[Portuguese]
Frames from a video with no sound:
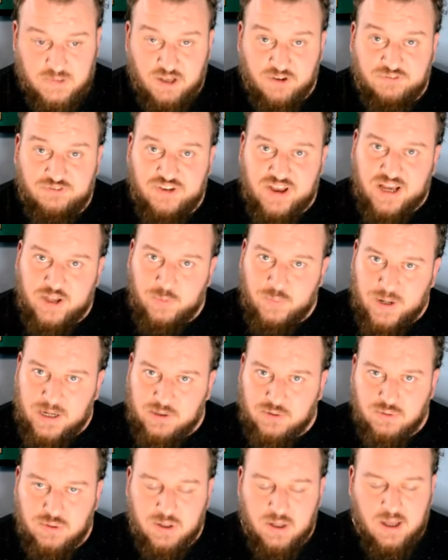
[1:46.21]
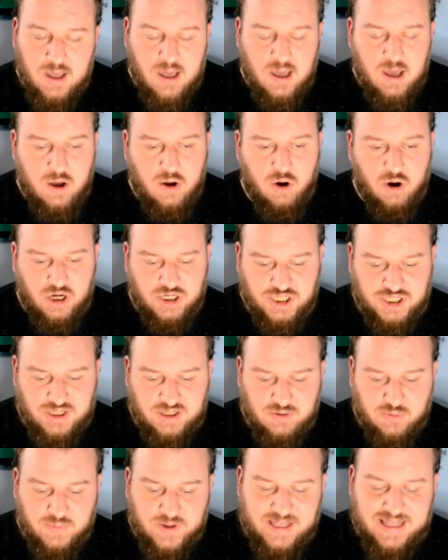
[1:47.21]
fica no banco. Roger
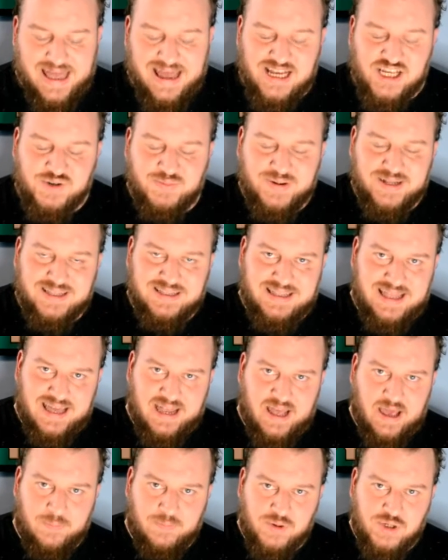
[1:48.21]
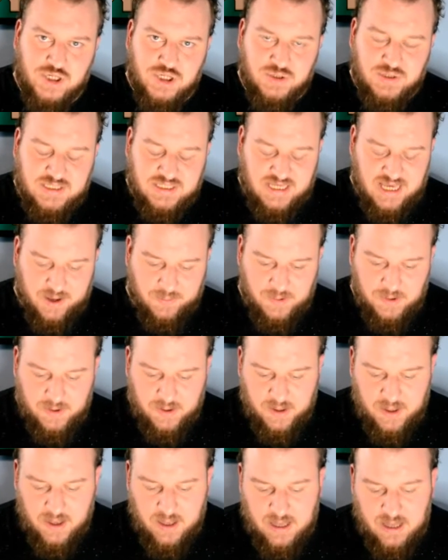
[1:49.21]
com uma ideia de manter, repetir o esquema.
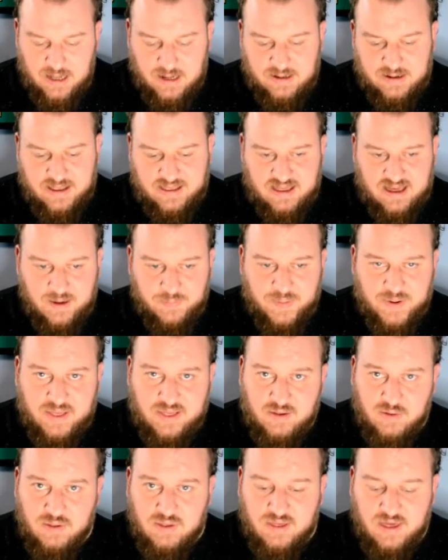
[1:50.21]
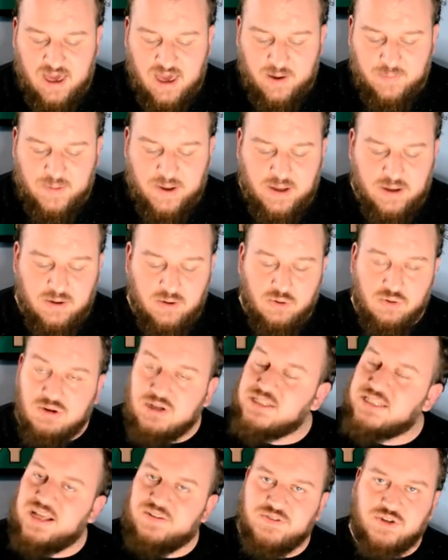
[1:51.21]
Nessa repetição de esquema,
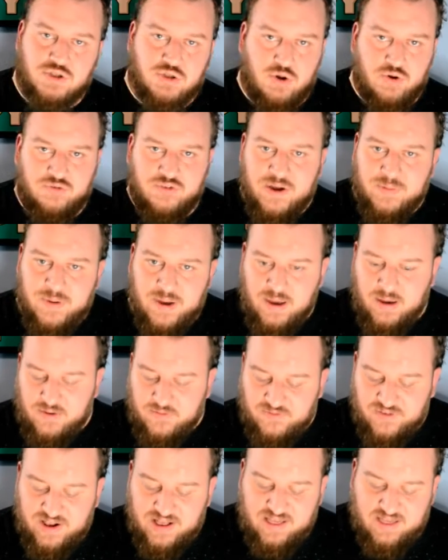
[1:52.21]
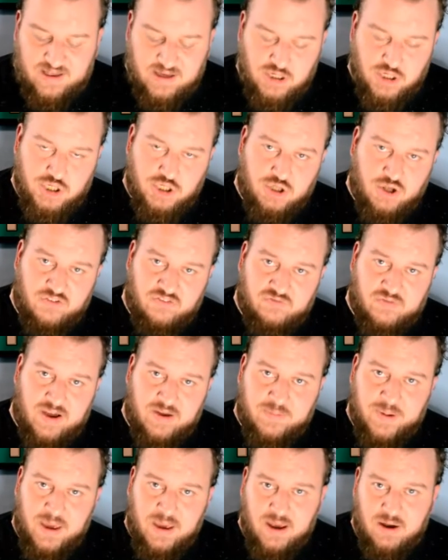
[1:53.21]
Lucas Leiva de novo vai bem, Vila Sante de novo vai
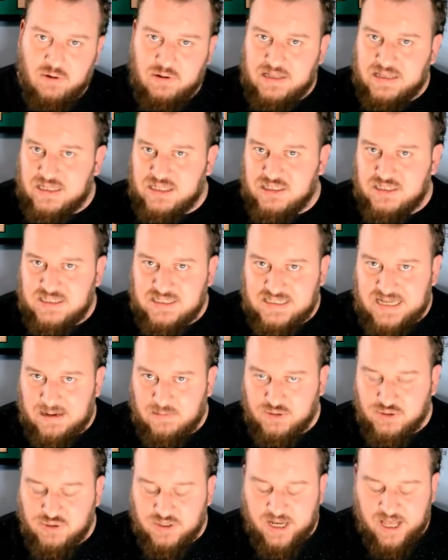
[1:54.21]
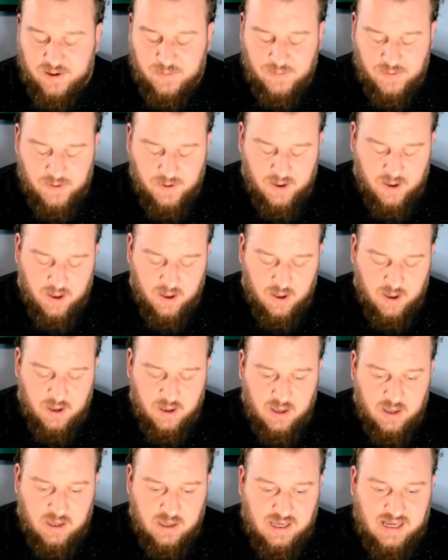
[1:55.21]
bem, é o líder de desarmes do Grêmio,
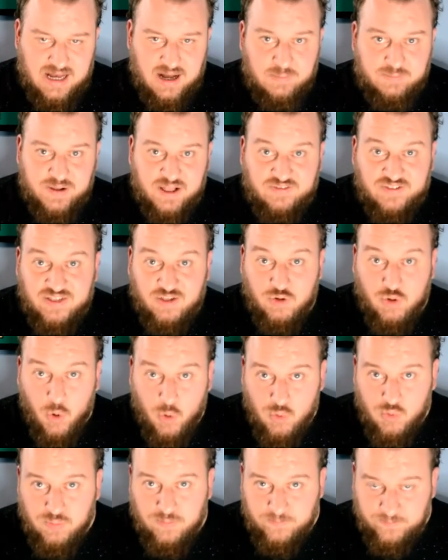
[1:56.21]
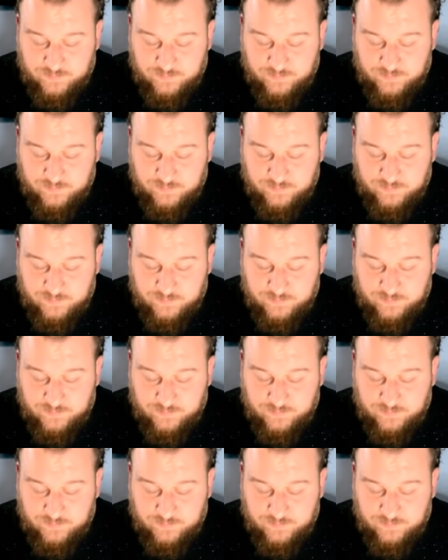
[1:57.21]
e Campas faz gol.